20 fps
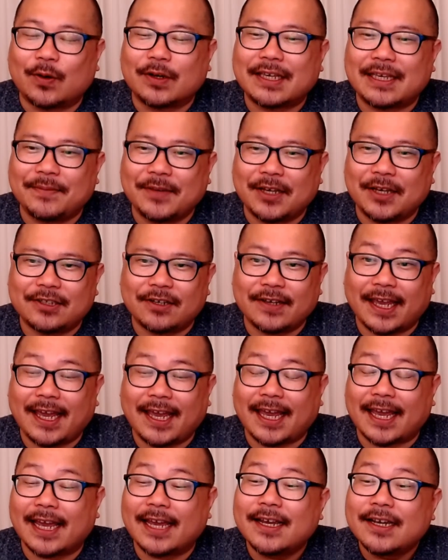
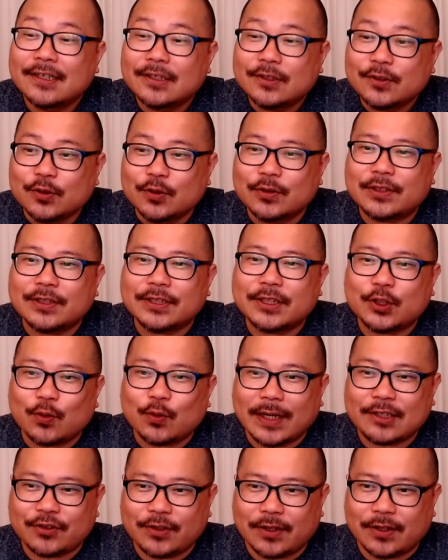김현정의
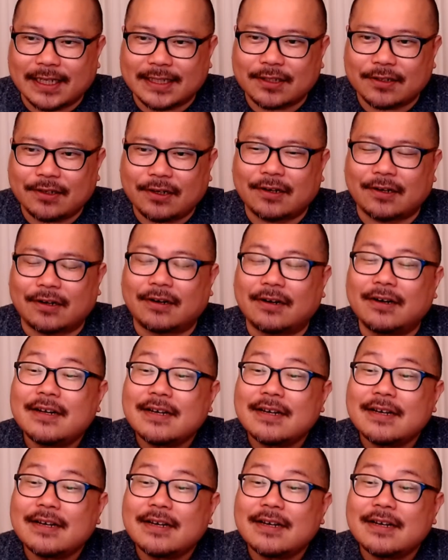뉴스쇼에 출연해서